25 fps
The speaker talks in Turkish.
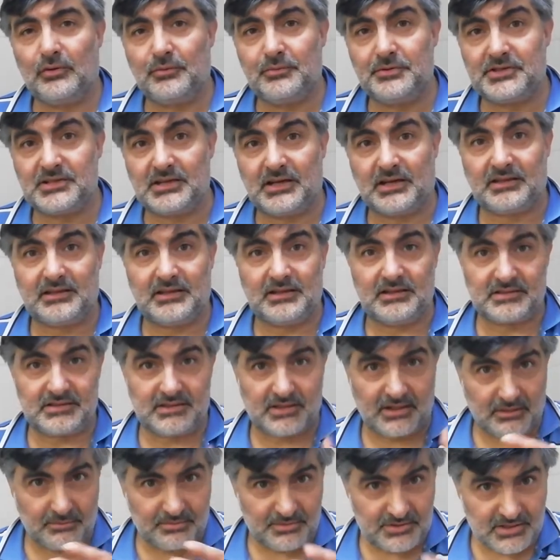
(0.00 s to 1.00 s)

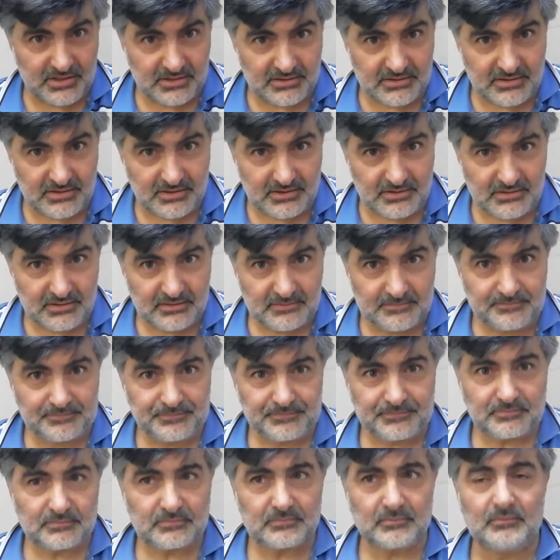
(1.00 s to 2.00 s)
mücadelesi yapacaksınız.
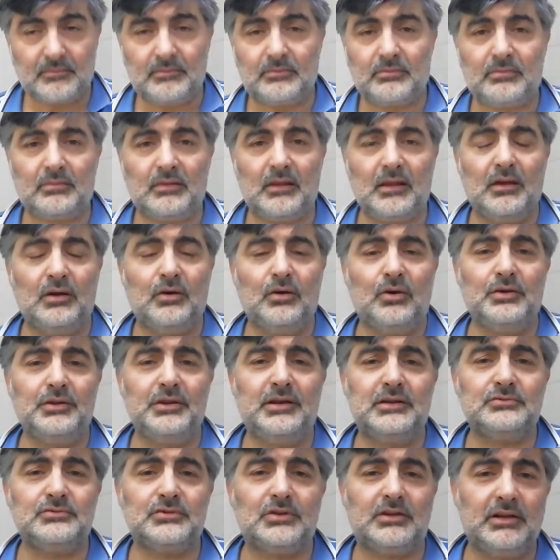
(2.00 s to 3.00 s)

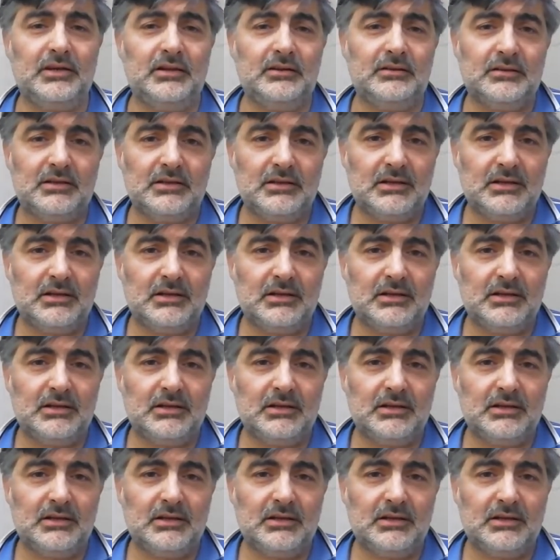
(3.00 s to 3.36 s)
Ondan sonra